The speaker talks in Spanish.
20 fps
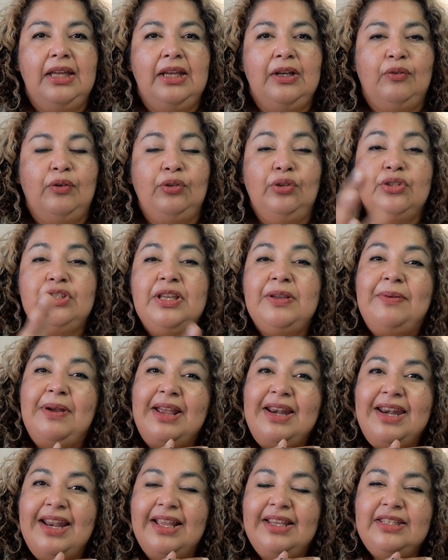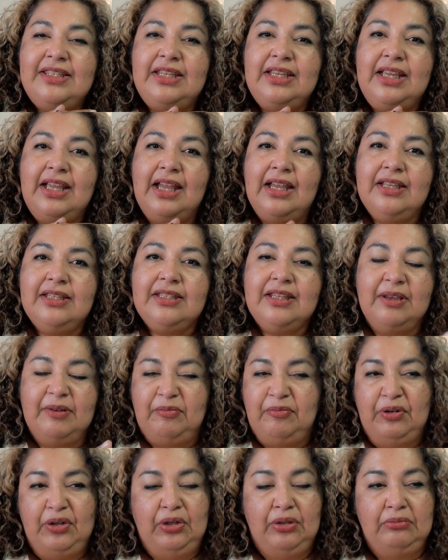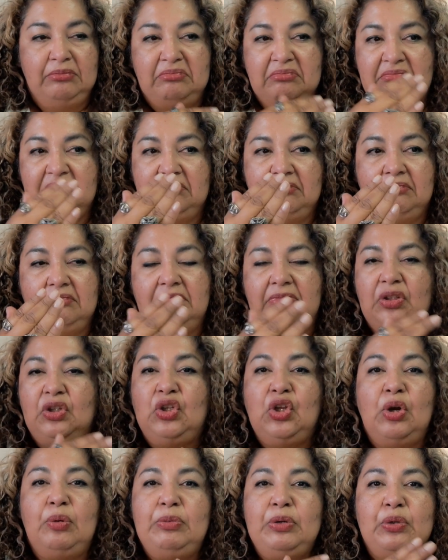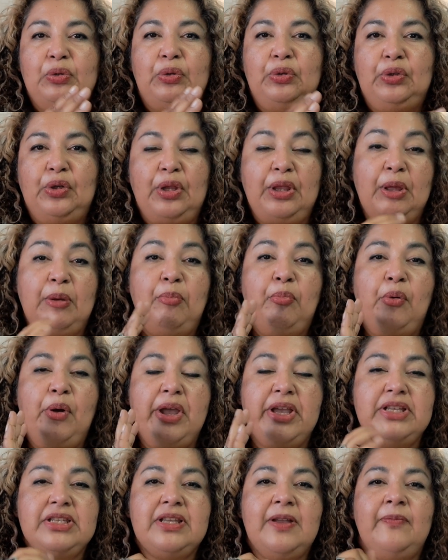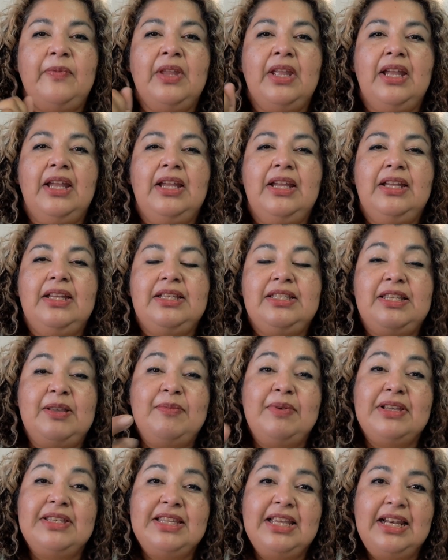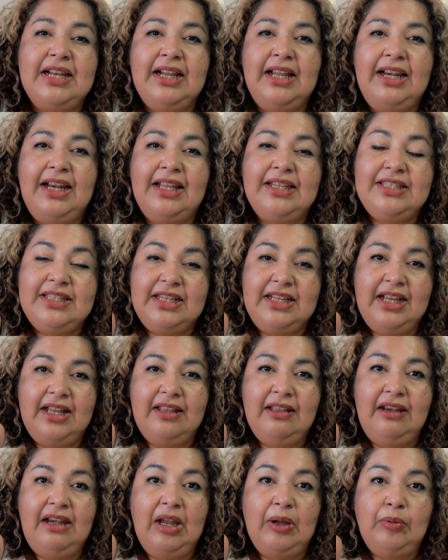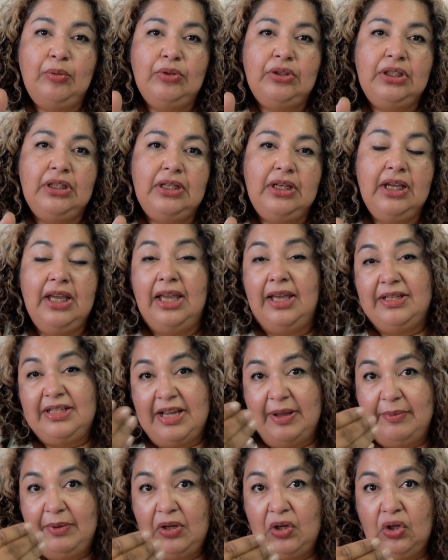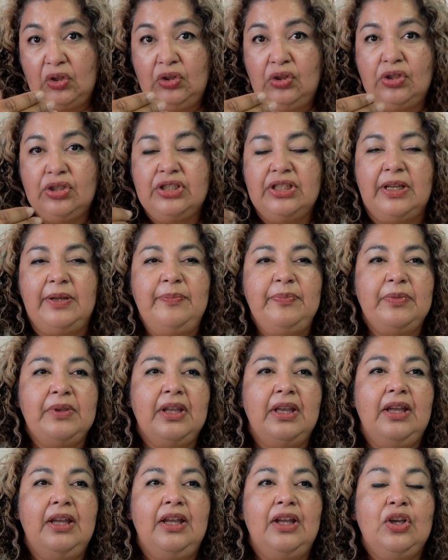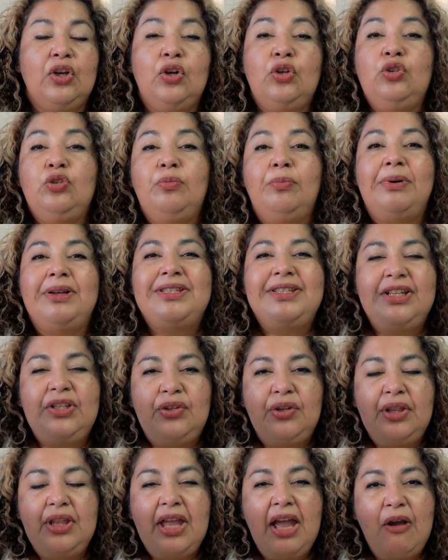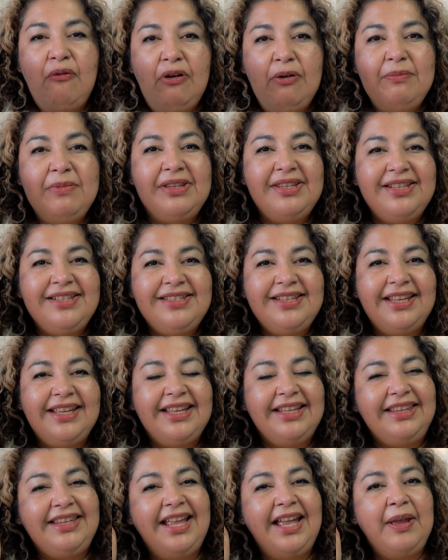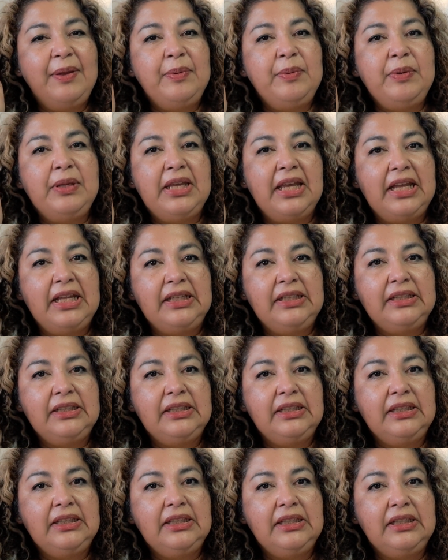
Cuando se van las chicas, que fueron dos minutos después, se me acerca la chica de la boutique que ya me conoce, con un vasito de agua y me dice, ¿estás bien?